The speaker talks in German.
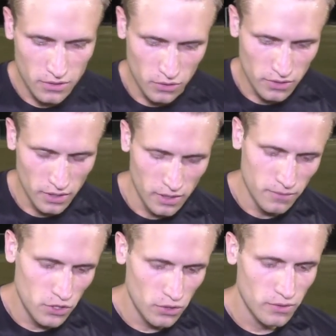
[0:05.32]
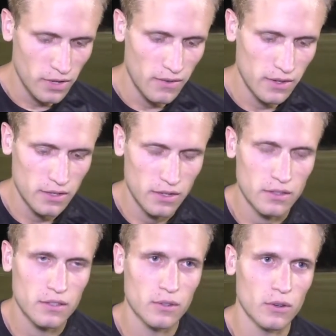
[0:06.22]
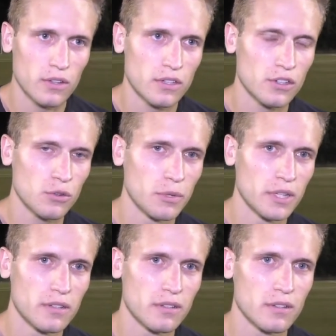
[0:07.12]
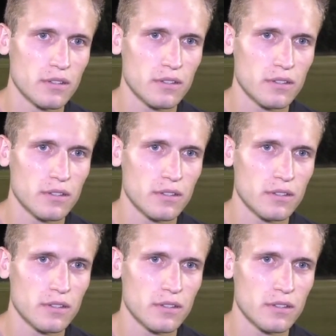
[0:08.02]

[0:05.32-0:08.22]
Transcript: Sonntag haben wir schon teilweise ganz ordentlich gespielt.